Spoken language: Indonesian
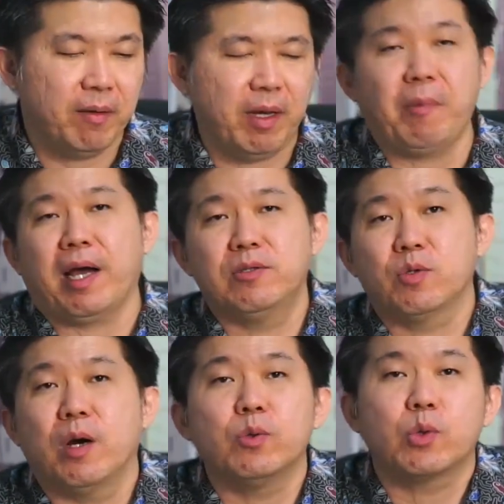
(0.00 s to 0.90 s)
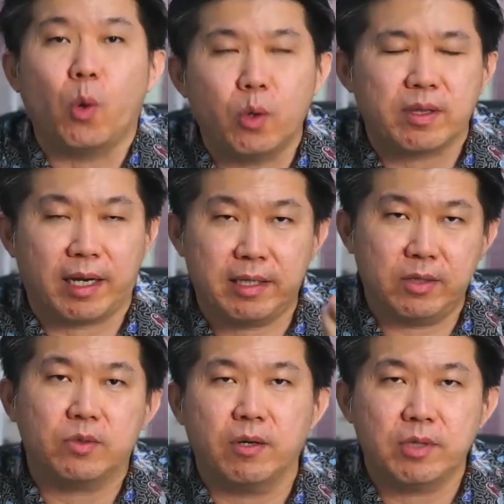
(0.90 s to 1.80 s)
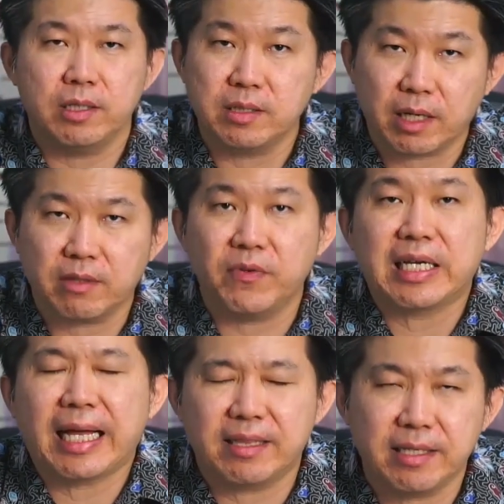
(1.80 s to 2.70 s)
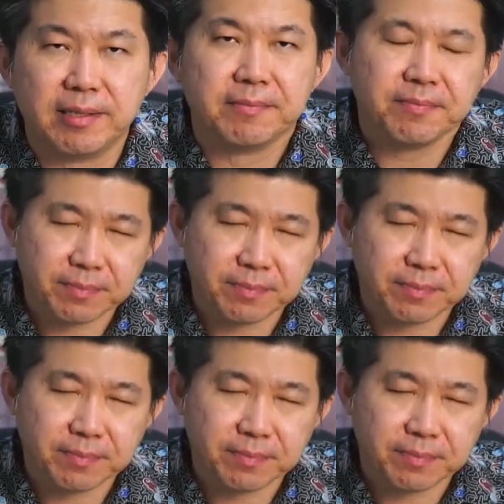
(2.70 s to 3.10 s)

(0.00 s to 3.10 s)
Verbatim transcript: Bapak kan juga untung, tanahnya juga udah disertifikatin.